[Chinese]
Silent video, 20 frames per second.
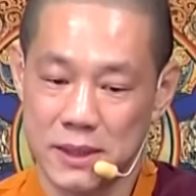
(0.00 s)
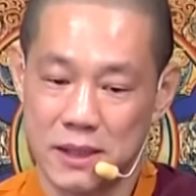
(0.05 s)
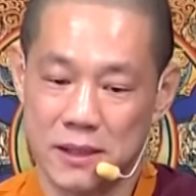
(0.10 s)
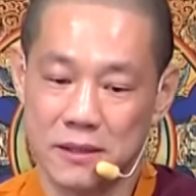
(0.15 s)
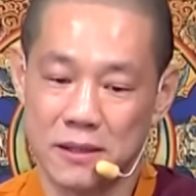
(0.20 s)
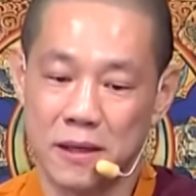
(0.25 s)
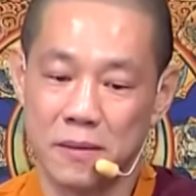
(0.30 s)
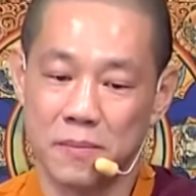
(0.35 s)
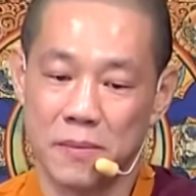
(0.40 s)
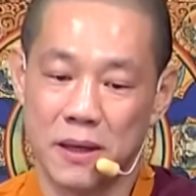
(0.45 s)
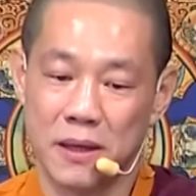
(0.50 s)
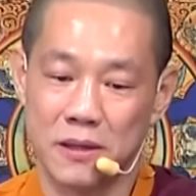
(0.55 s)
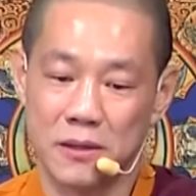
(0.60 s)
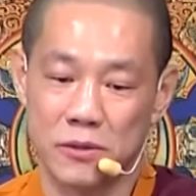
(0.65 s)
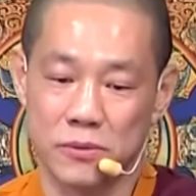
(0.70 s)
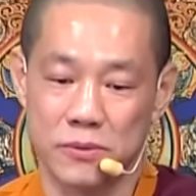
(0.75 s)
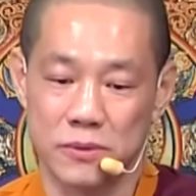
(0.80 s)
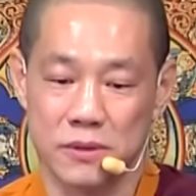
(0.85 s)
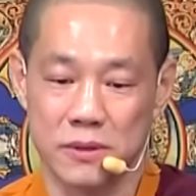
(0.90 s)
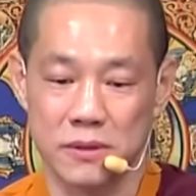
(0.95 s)
上班
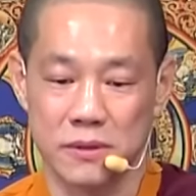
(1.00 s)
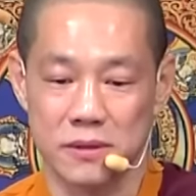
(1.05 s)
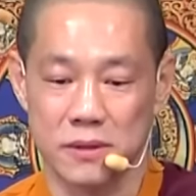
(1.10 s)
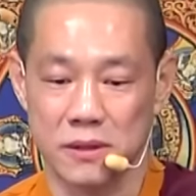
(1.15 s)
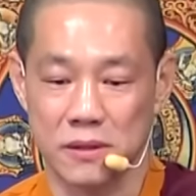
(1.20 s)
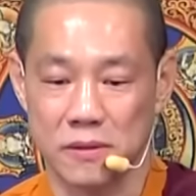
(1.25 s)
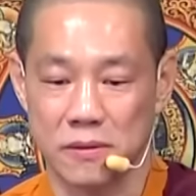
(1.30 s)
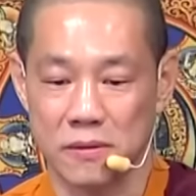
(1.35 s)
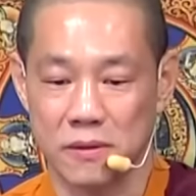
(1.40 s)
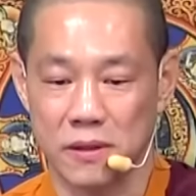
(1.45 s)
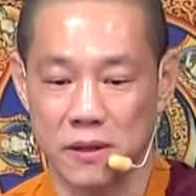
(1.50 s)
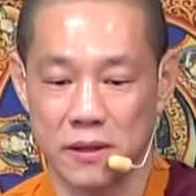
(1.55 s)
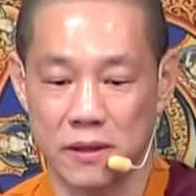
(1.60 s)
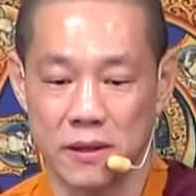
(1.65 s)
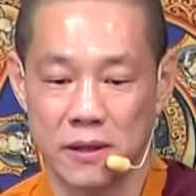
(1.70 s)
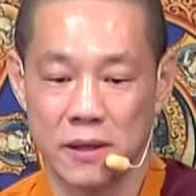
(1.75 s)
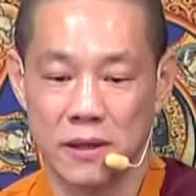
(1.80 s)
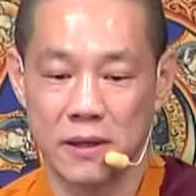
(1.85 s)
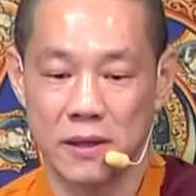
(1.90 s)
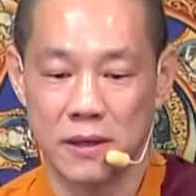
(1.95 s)
途中车
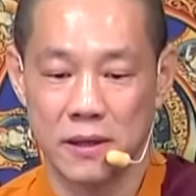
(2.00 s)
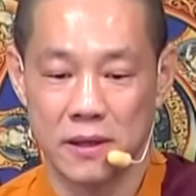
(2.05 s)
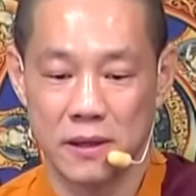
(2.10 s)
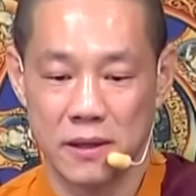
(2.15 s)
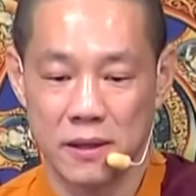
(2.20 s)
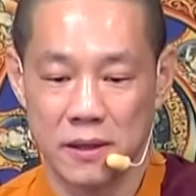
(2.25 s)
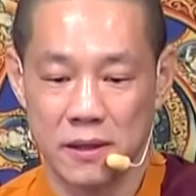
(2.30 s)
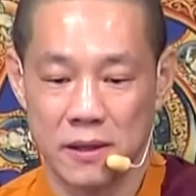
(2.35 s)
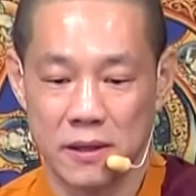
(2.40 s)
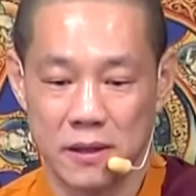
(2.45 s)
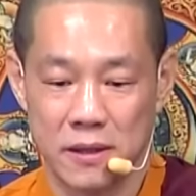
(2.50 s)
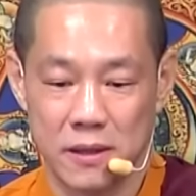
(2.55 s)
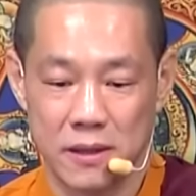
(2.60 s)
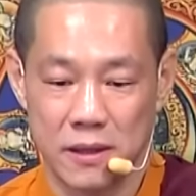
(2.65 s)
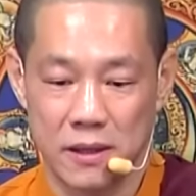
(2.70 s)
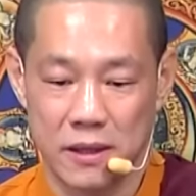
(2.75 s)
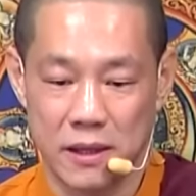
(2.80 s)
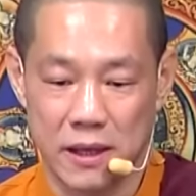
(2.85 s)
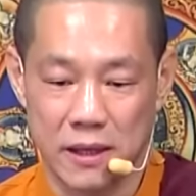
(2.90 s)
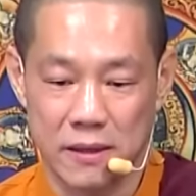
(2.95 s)
祸，
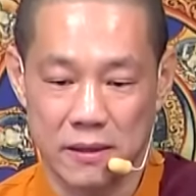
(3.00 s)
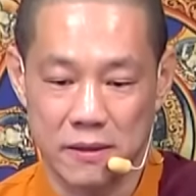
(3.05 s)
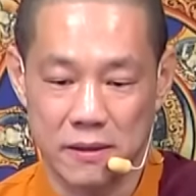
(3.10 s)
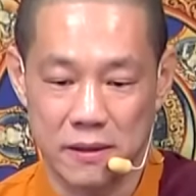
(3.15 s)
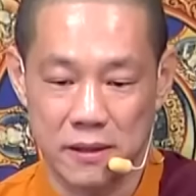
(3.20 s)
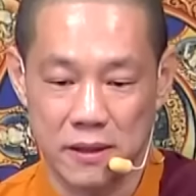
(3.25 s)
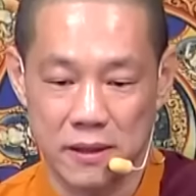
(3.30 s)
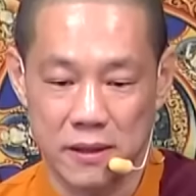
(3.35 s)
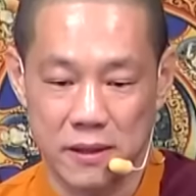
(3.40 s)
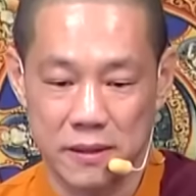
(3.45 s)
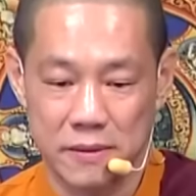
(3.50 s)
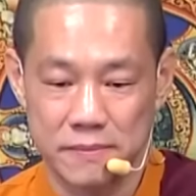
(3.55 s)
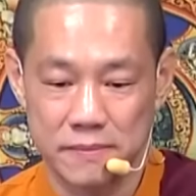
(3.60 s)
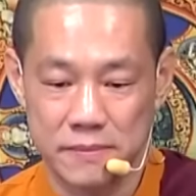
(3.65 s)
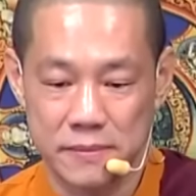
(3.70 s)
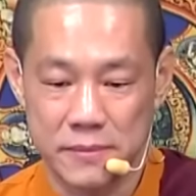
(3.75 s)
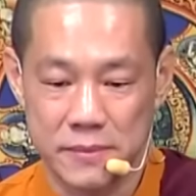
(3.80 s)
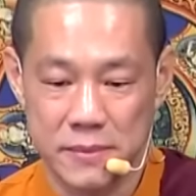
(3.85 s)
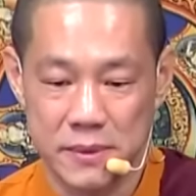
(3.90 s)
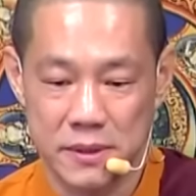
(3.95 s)
然后呢
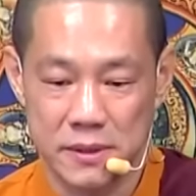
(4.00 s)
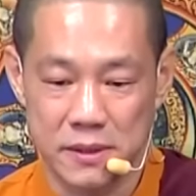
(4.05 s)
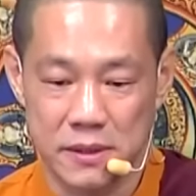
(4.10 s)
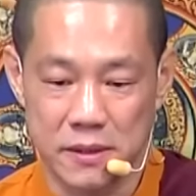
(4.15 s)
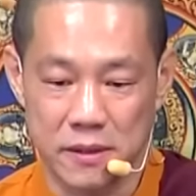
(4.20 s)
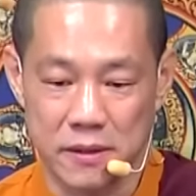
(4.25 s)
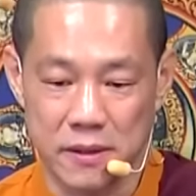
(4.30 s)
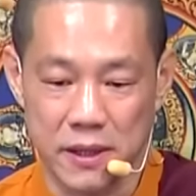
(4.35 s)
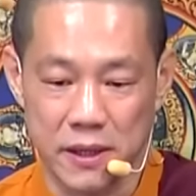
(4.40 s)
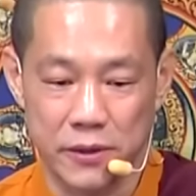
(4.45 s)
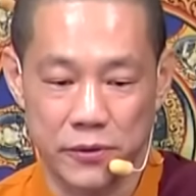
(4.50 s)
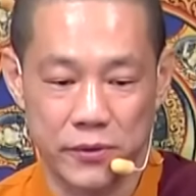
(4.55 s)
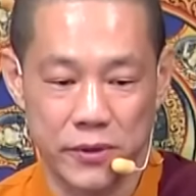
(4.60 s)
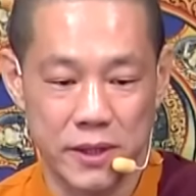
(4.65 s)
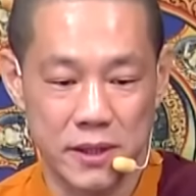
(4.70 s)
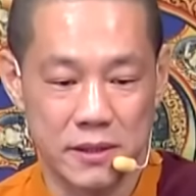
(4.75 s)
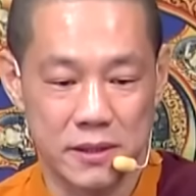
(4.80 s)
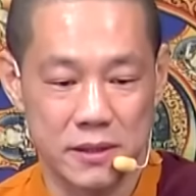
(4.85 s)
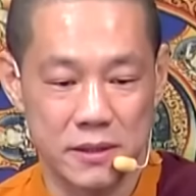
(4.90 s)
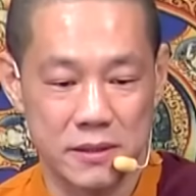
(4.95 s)
有跟
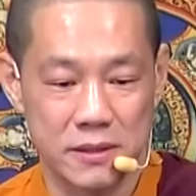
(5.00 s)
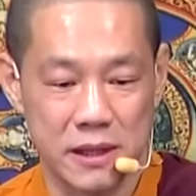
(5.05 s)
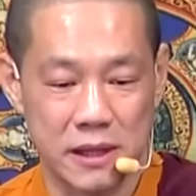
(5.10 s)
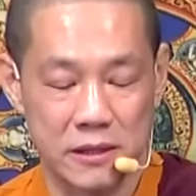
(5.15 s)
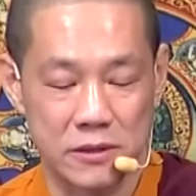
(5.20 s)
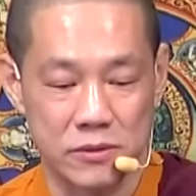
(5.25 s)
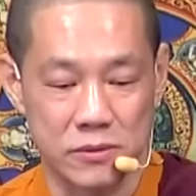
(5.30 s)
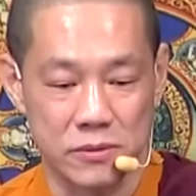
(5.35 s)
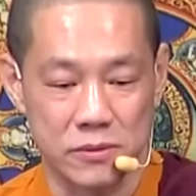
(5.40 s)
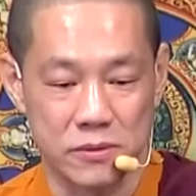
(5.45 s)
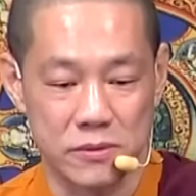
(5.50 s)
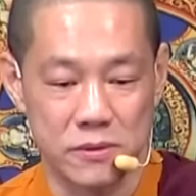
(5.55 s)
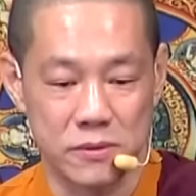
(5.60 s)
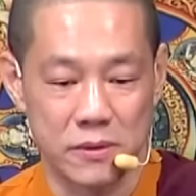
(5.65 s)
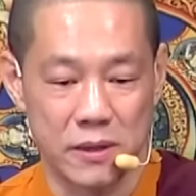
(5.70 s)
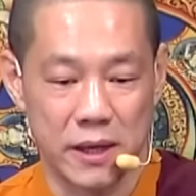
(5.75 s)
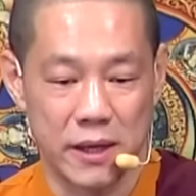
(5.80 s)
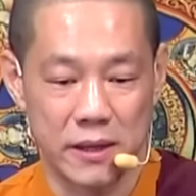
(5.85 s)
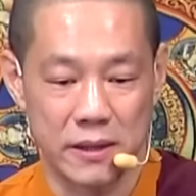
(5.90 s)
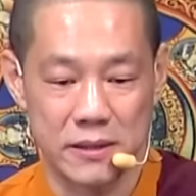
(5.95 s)
冤亲债
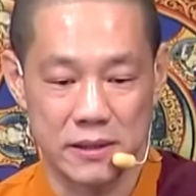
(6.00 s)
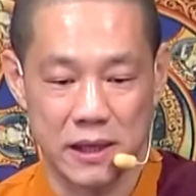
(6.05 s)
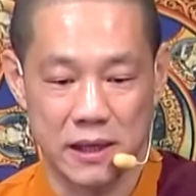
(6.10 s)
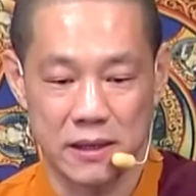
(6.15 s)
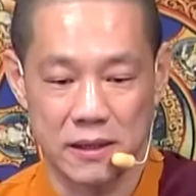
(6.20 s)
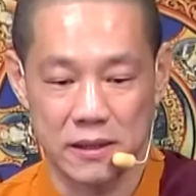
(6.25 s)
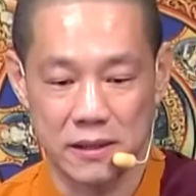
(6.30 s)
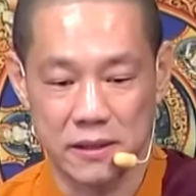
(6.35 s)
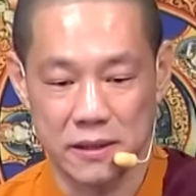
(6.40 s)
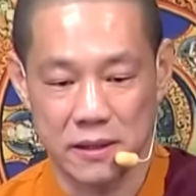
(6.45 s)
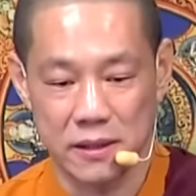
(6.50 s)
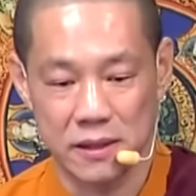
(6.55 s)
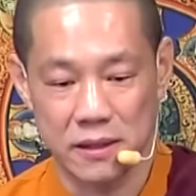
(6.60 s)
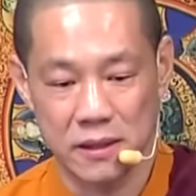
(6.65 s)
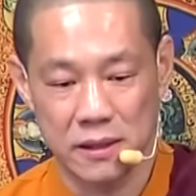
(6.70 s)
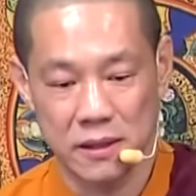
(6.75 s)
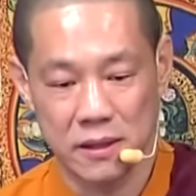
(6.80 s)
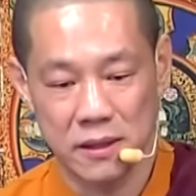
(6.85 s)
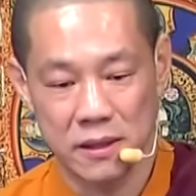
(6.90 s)
主，还有家里的